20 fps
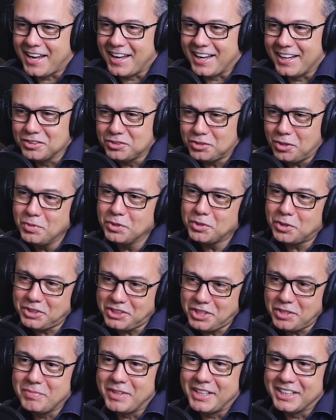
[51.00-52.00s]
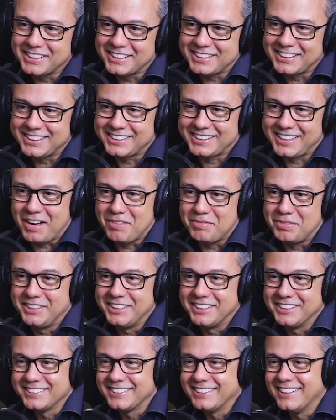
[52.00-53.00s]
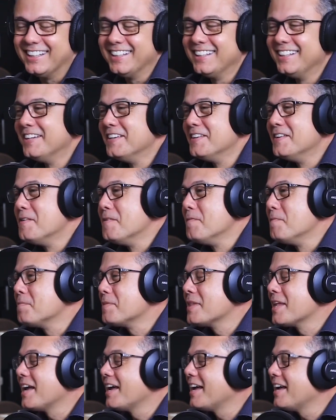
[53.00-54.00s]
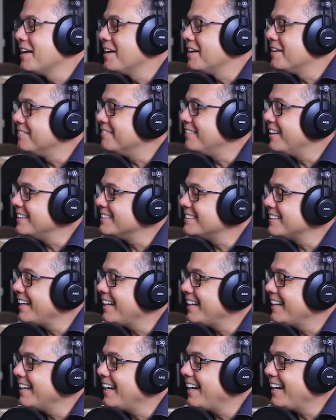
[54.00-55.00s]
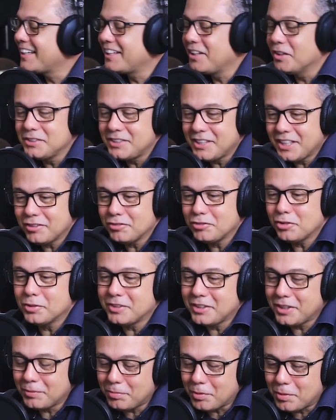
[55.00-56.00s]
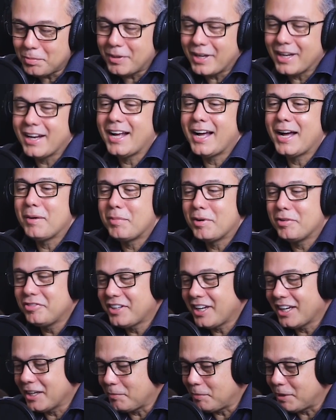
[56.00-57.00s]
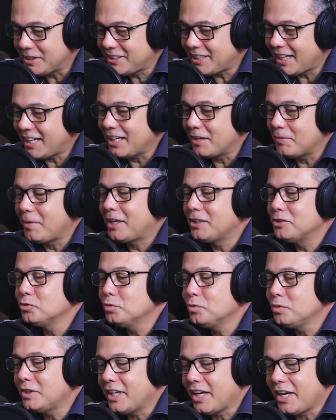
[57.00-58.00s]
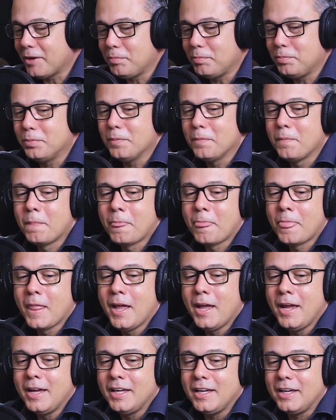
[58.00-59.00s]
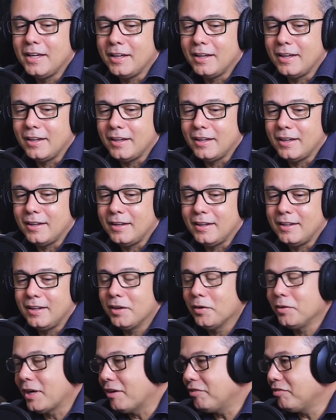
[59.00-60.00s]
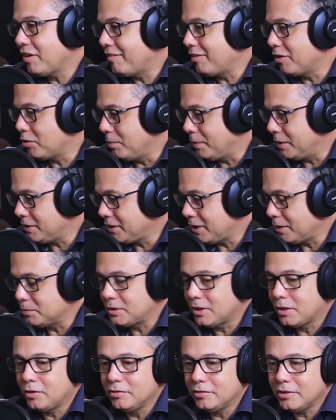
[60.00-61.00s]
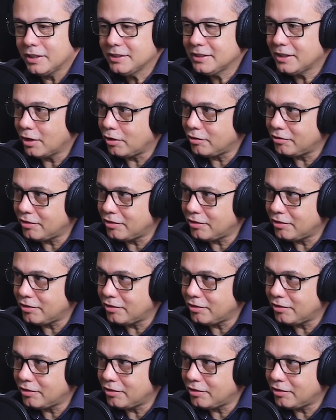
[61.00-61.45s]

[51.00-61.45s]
É, eu sou muito otimista, você sabe disso, né? Mas aí, Raquel, eu sei que voltei para Uberaba, fiquei na mercearia mais um tempo. E eu e a Flávia começamos a conversar